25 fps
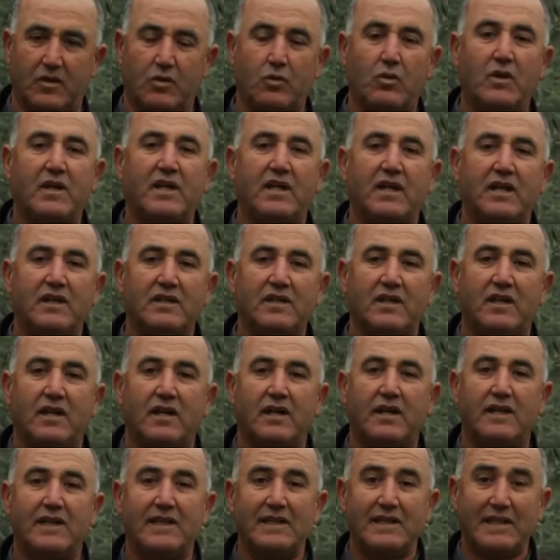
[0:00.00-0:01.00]
وانا
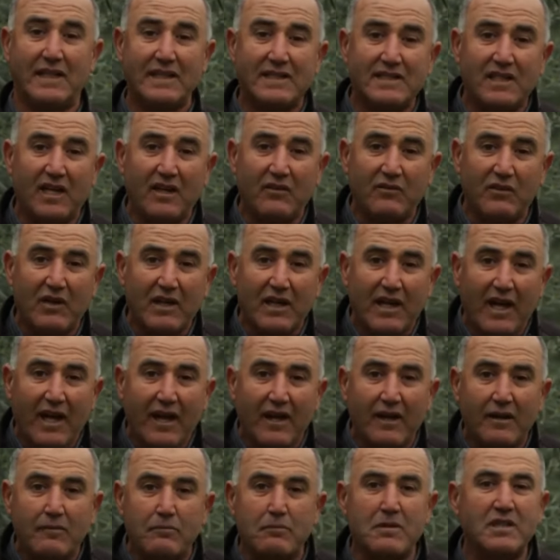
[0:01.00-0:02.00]
ننصح
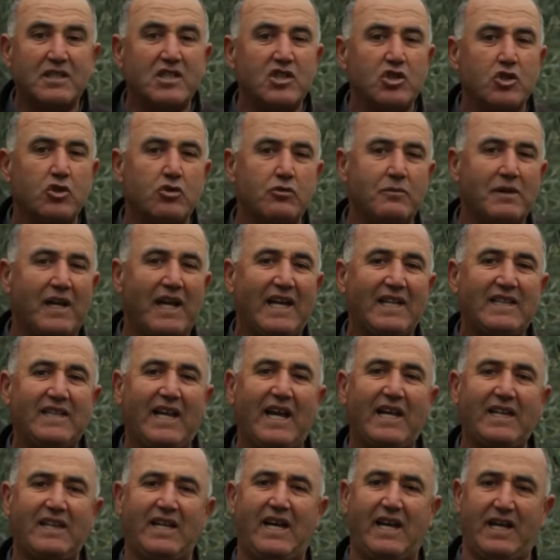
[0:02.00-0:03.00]
الفلاحه ما تشريو من عند
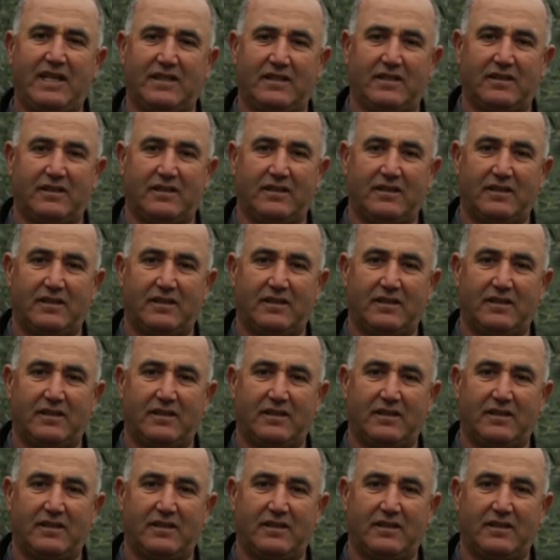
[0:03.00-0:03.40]
حتى حد